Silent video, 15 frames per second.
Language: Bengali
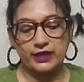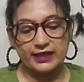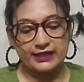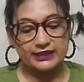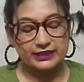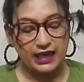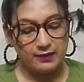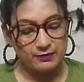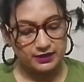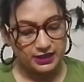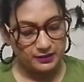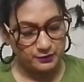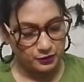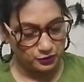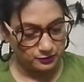এটার দামটা
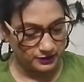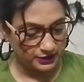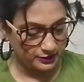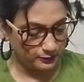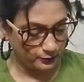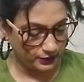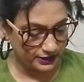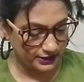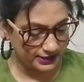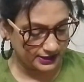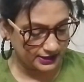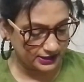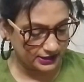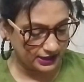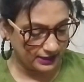আমি তোমাদের বলে
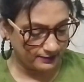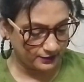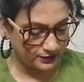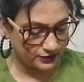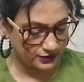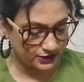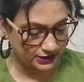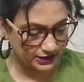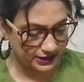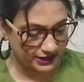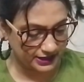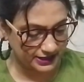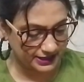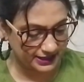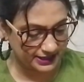দিচ্ছি দামটা হচ্ছে
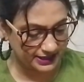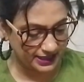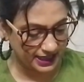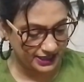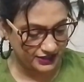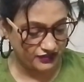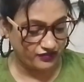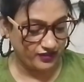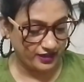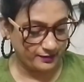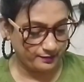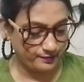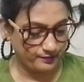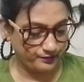সিক্স নাইনটি ফাইভ